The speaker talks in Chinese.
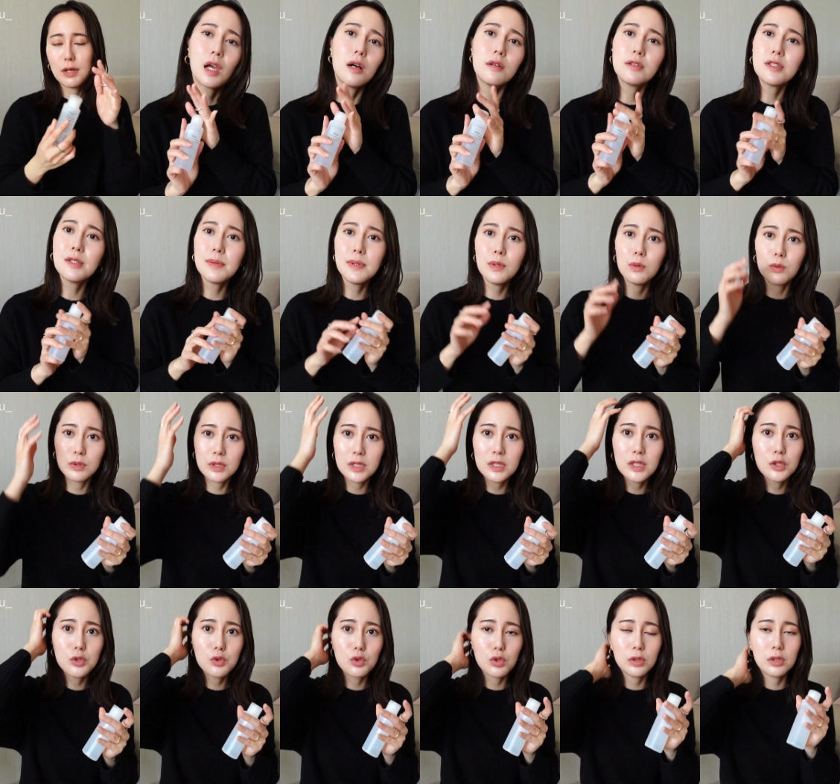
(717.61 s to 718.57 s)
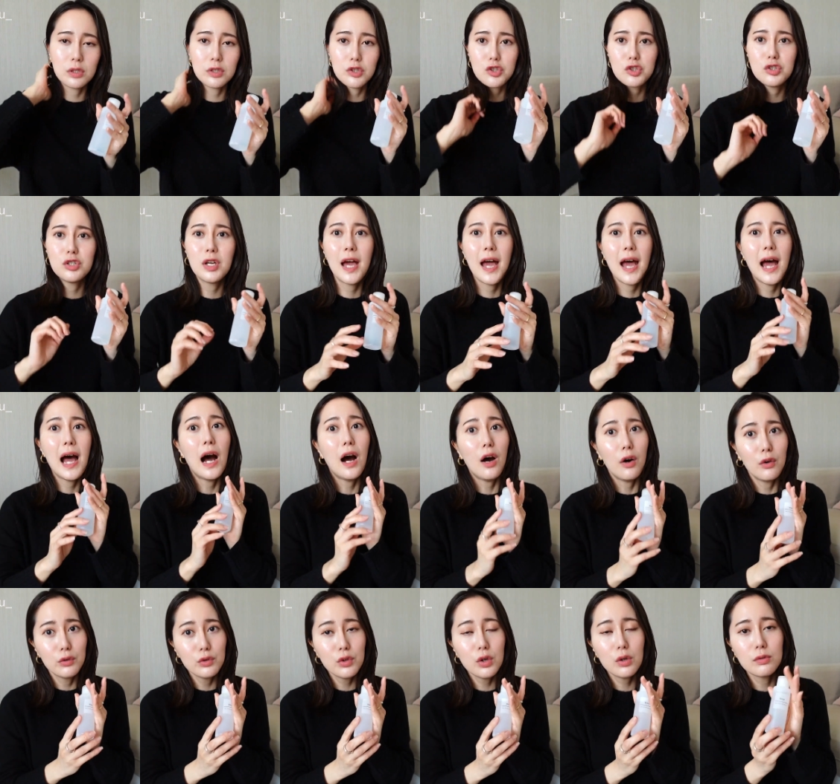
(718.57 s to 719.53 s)
然后这瓶我真的觉得是
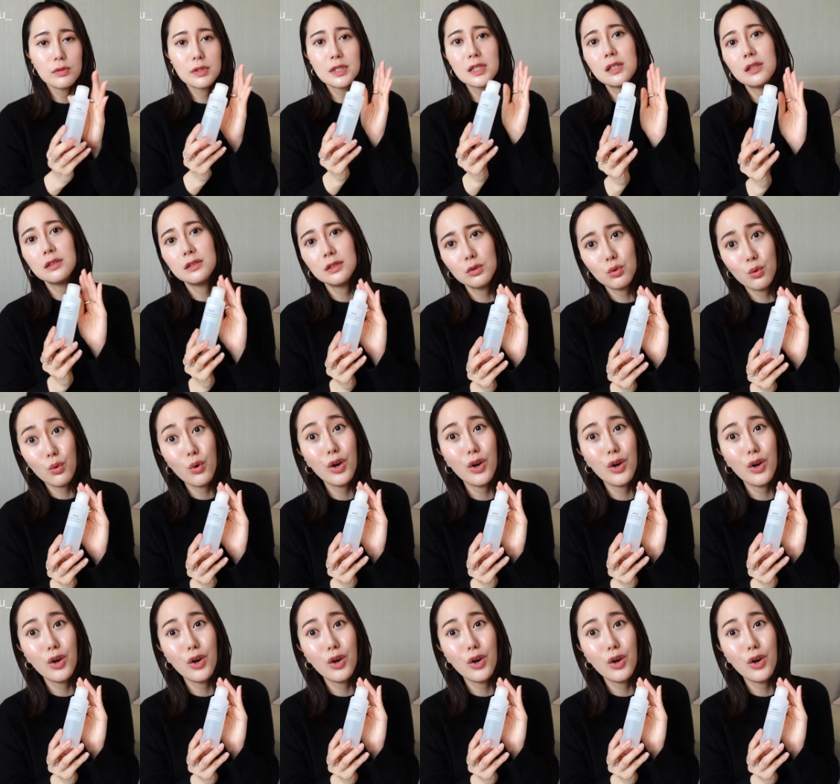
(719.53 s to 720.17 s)
好用，这个呢我